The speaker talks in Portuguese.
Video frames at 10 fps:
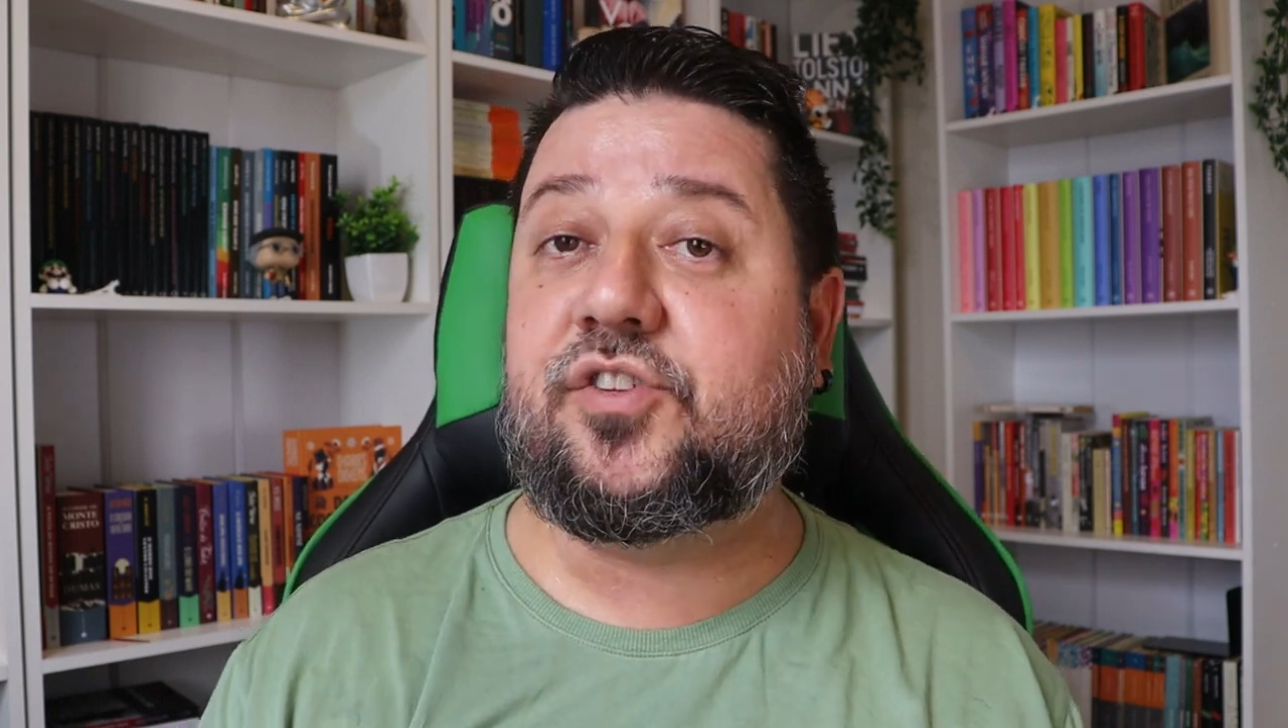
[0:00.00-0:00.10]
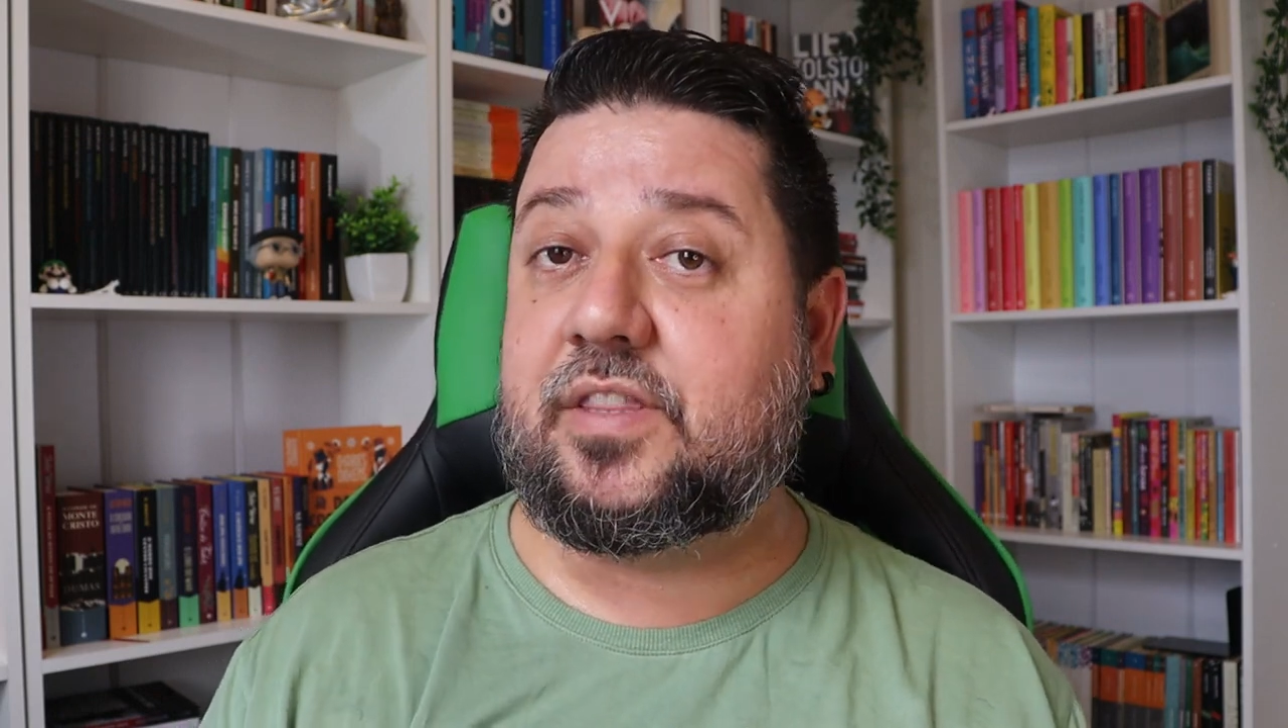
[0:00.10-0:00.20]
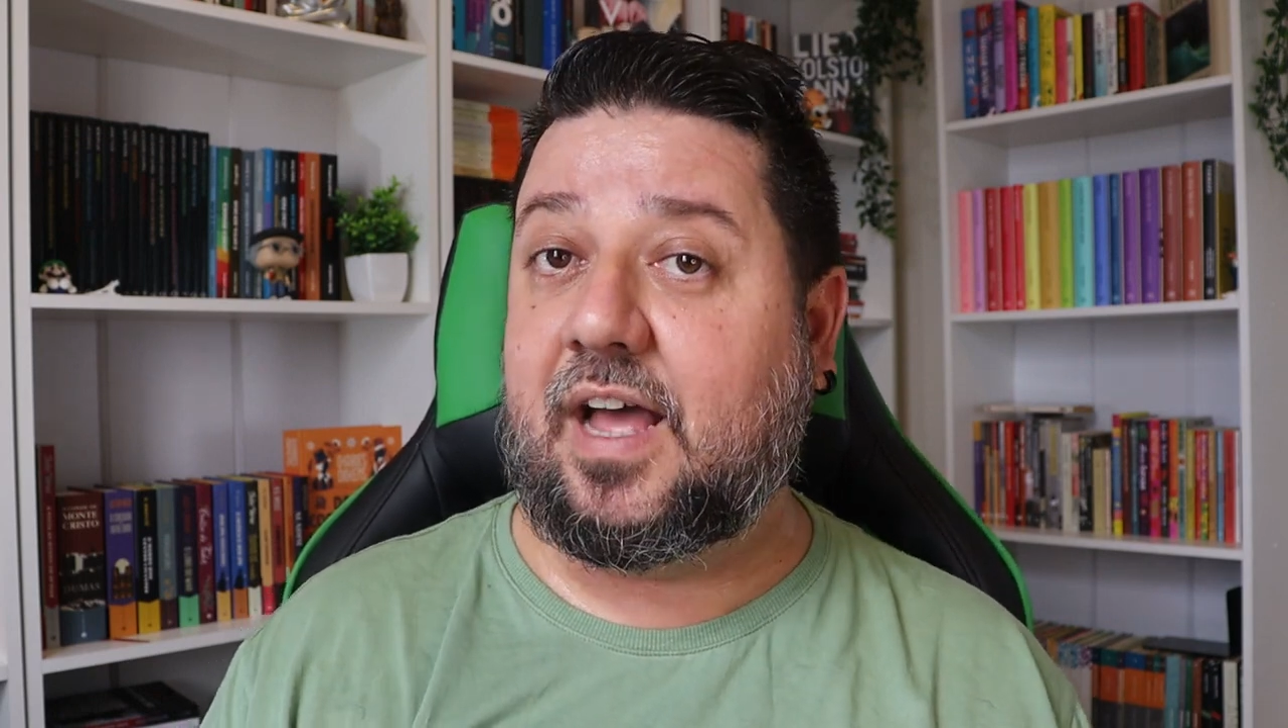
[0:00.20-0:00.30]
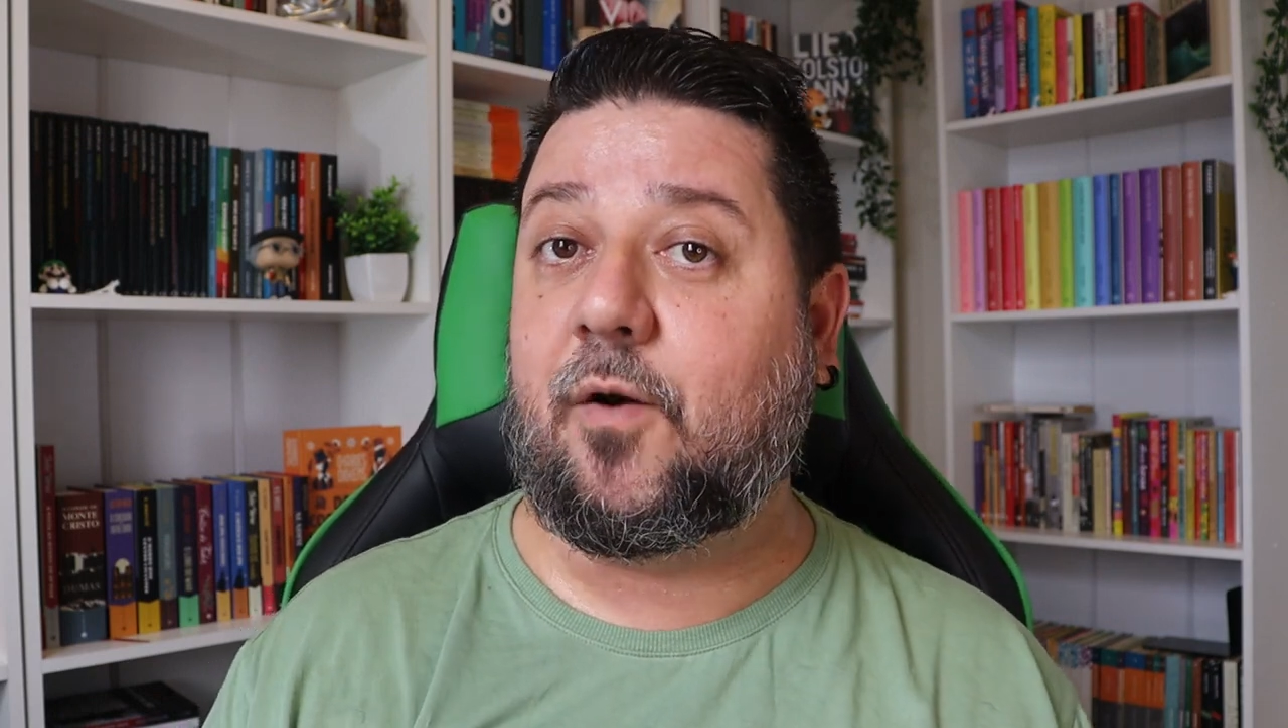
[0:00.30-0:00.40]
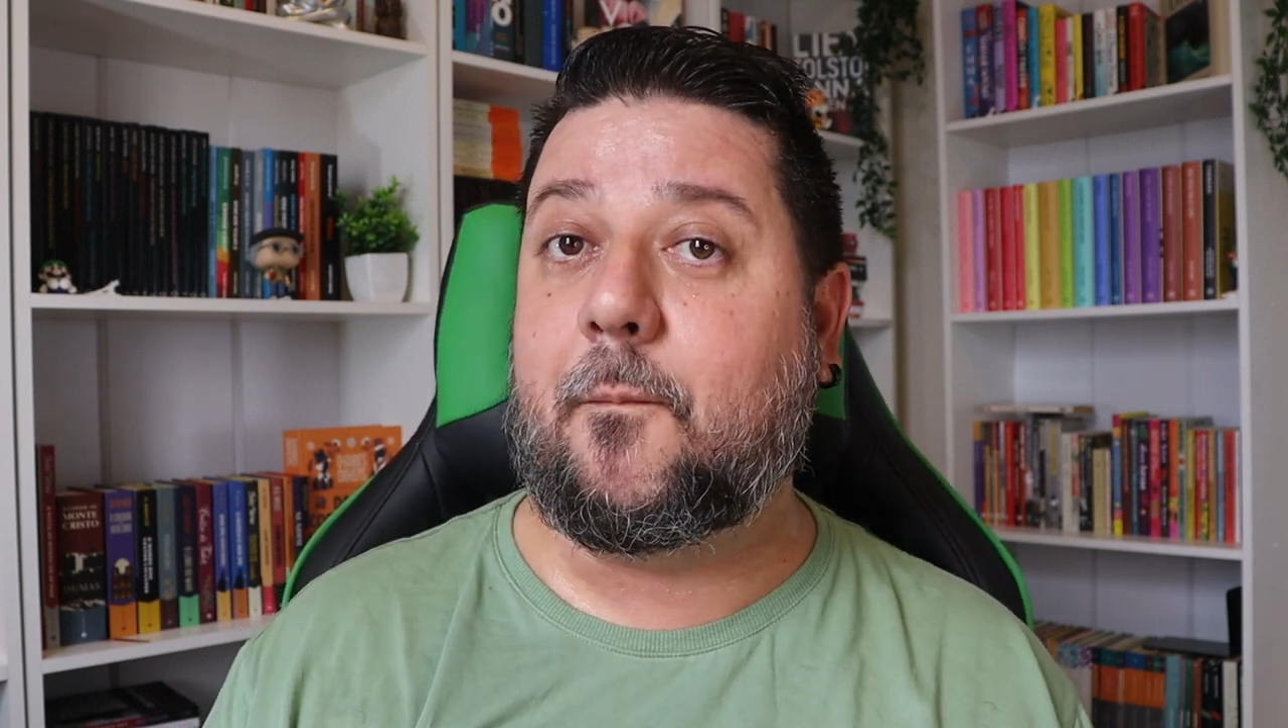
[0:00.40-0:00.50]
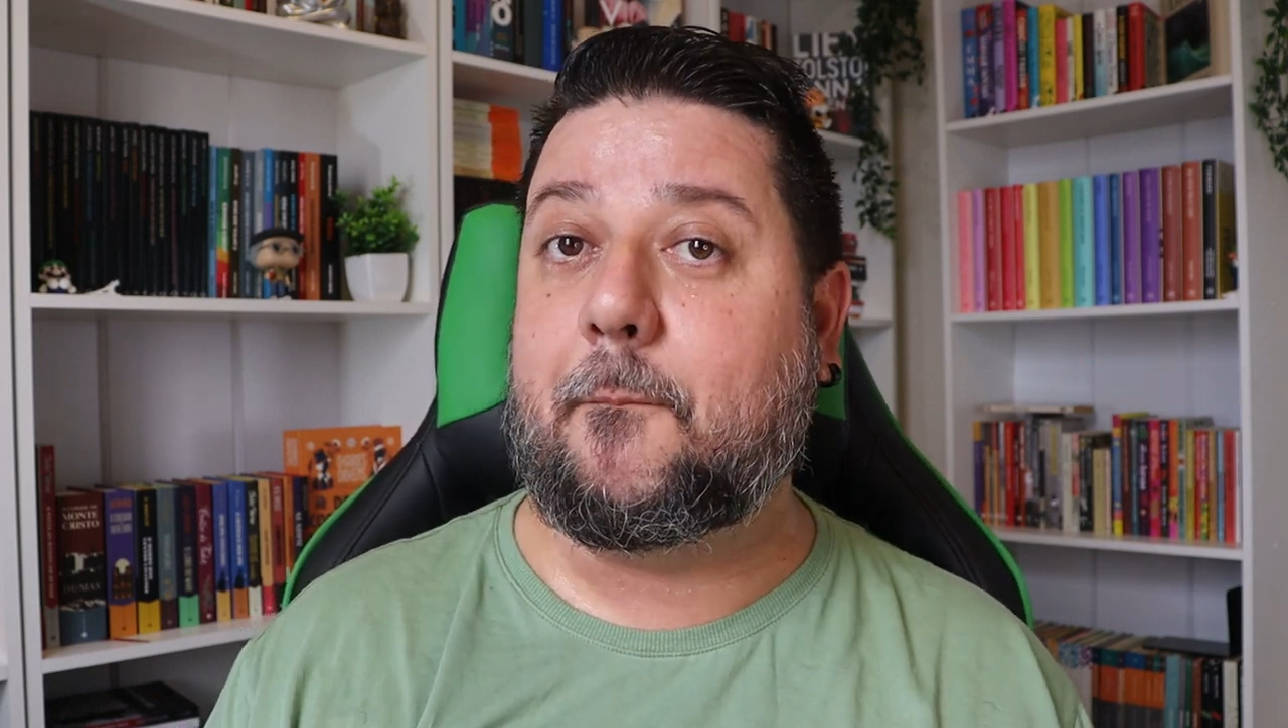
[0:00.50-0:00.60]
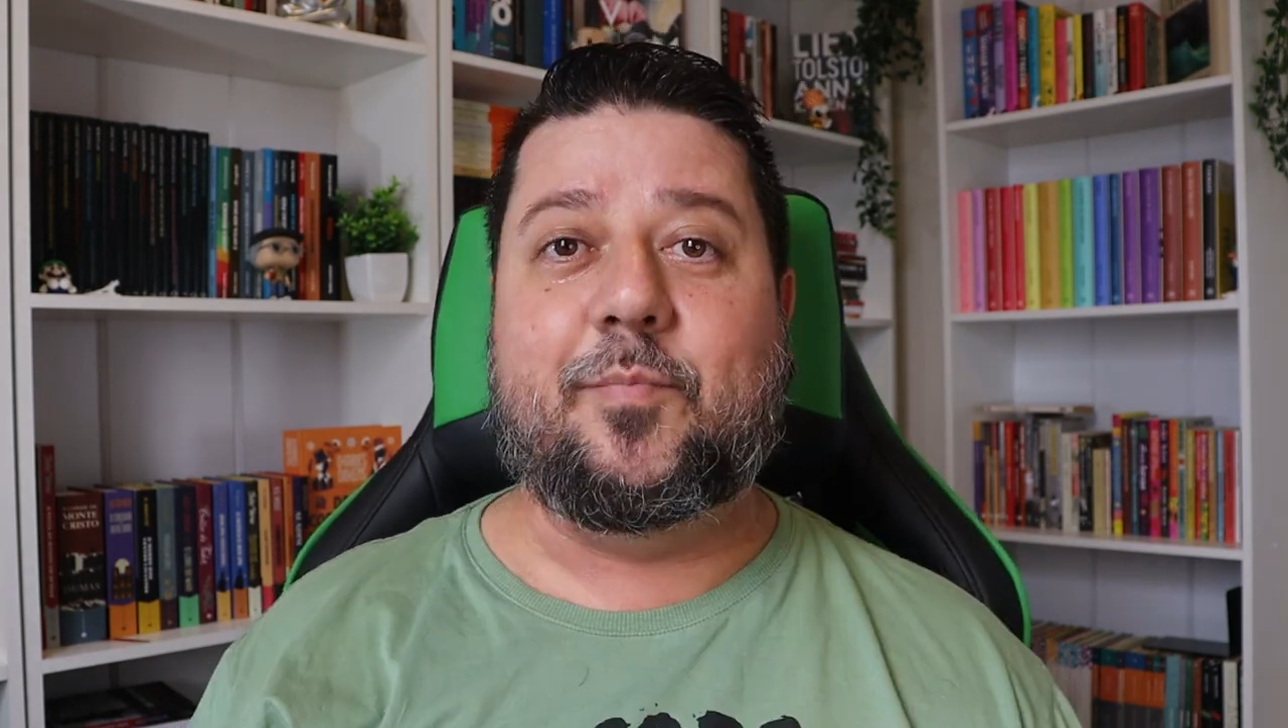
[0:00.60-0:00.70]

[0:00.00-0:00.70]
de Down.